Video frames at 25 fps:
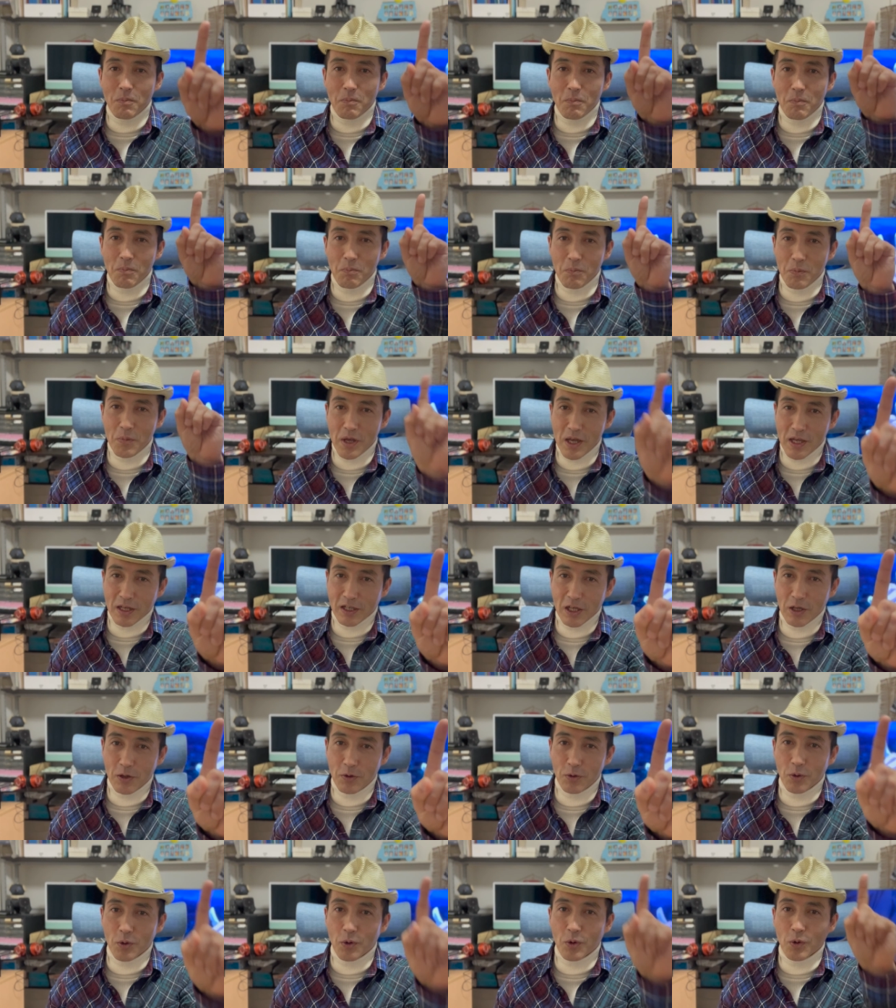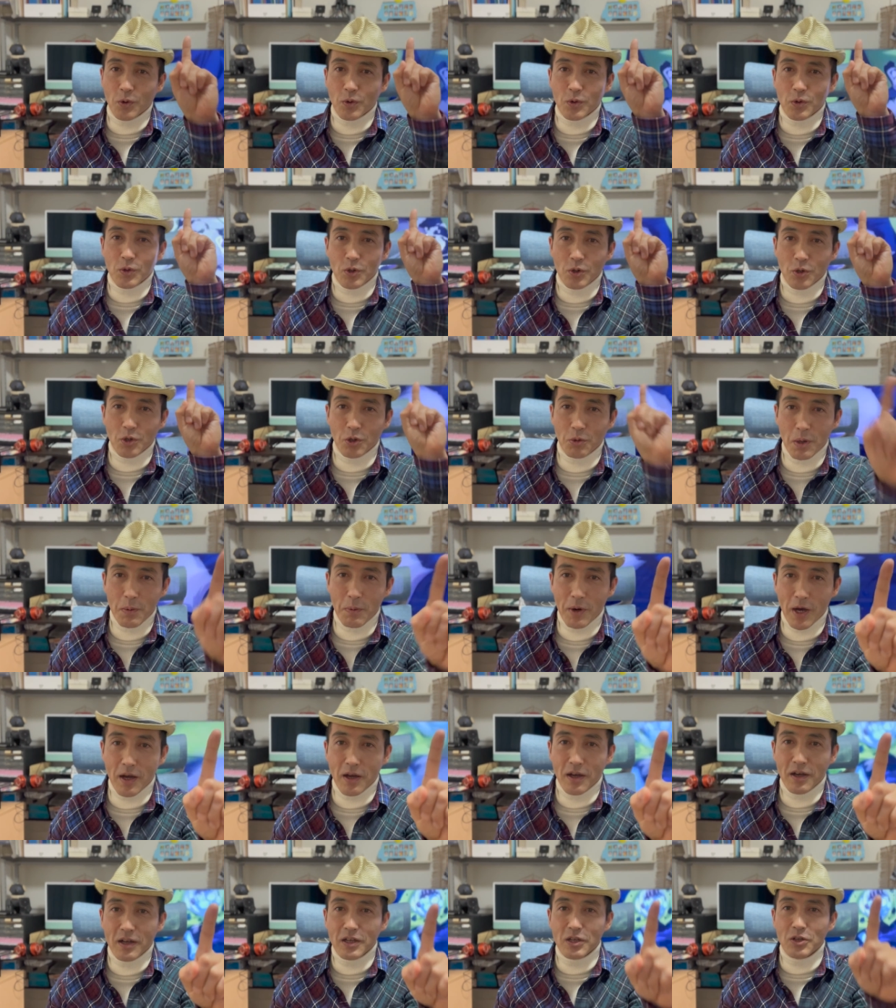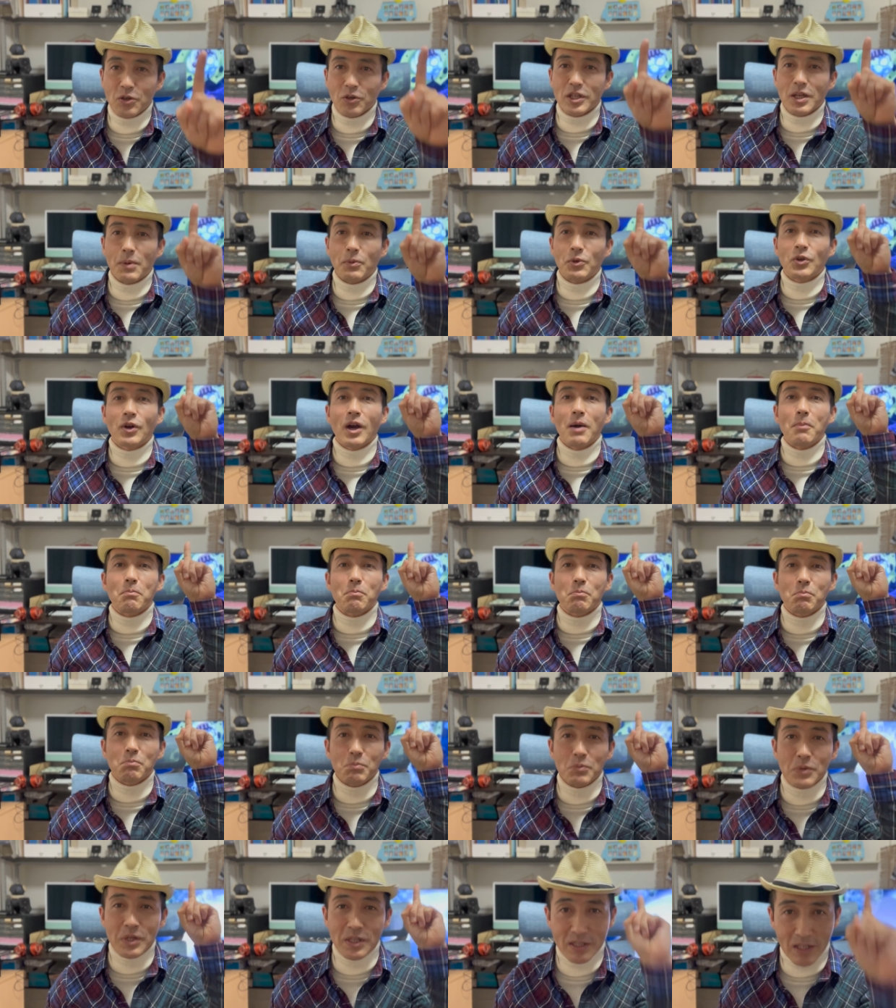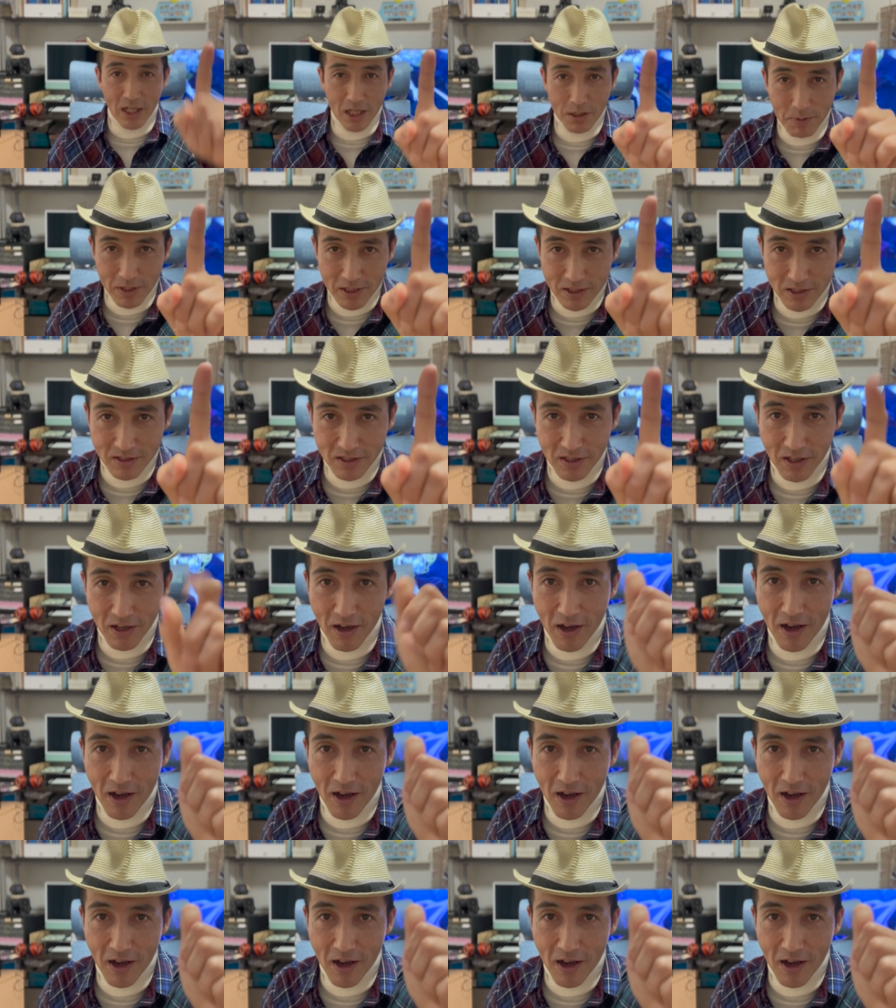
名言を読めばいろんなものが見つかります